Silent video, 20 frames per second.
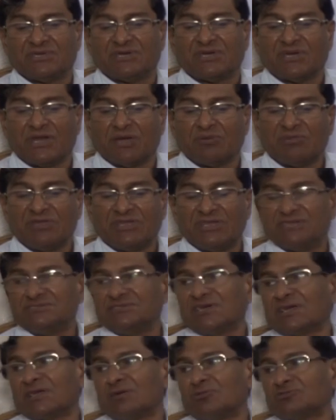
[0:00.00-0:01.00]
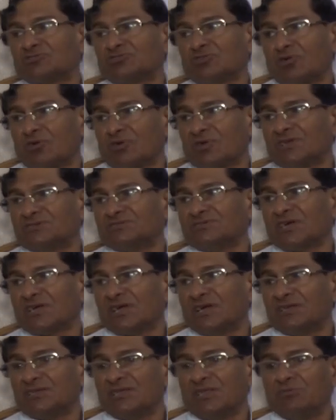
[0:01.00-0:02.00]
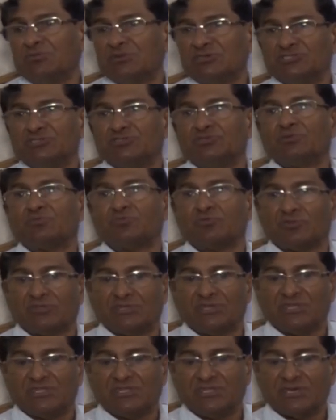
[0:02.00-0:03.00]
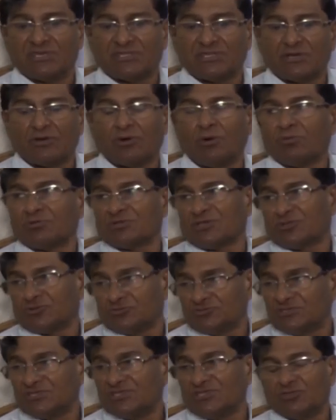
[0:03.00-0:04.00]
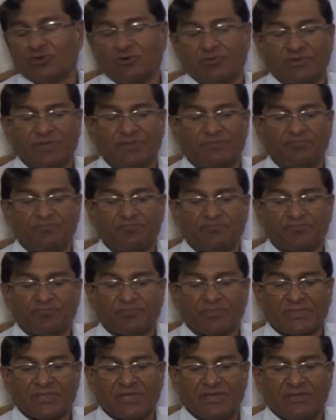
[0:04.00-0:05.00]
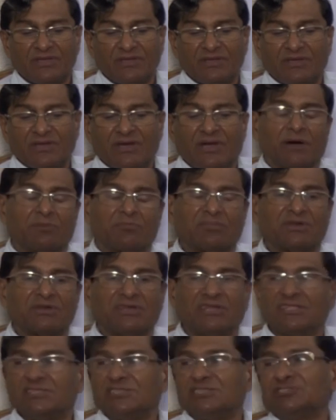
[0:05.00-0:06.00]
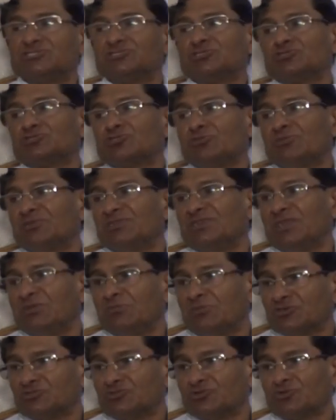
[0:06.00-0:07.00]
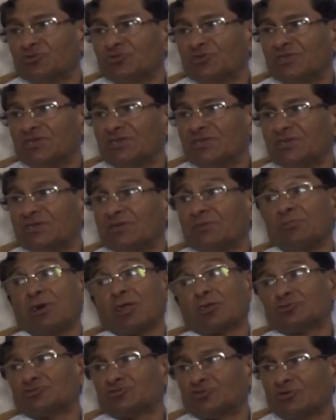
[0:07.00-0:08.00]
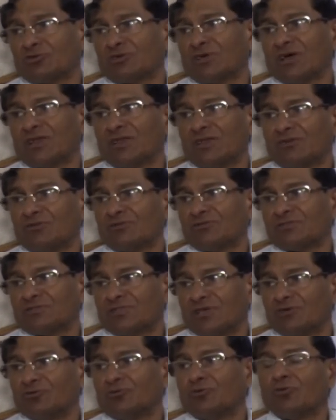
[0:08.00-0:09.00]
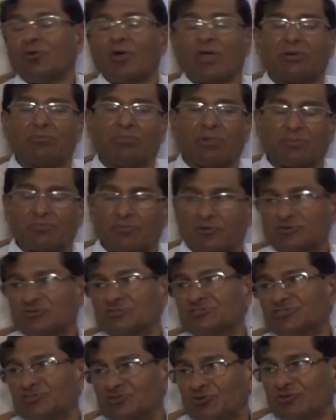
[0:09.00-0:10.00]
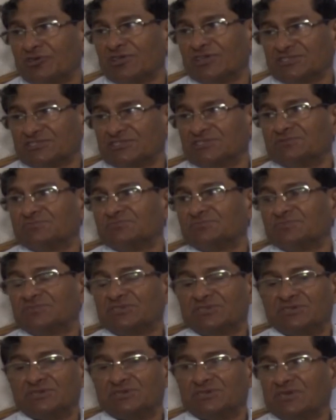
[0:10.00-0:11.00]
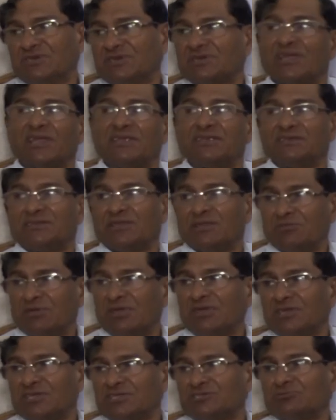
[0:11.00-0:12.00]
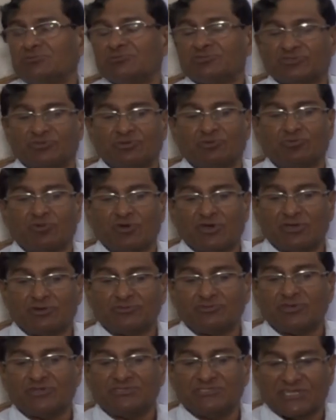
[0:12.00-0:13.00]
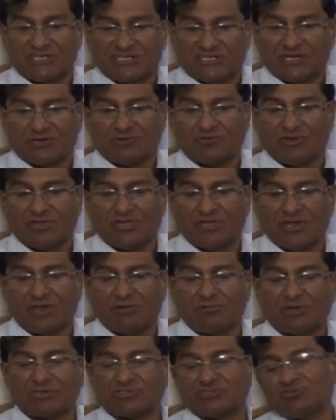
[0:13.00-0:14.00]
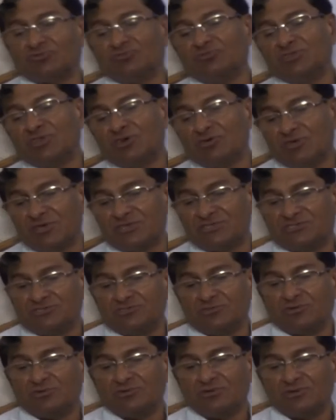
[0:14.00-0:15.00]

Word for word: গ্রামীণ এলাকা এবং শহর এলাকায় নির্বাচিত প্রতিনিধি হাতে ক্ষমতা তুলে দিতে হবে আমরা নির্দিষ্ট সময়ে নির্বাচন করি এটা ভারত সরকারের থেকেও কয়েকবার প্রশংসিত হয়েছে রাইট টাইমে এই সমস্ত বডিগুলোর ইলেকশন করি কারণ আমার সুবিধা হয়েছিল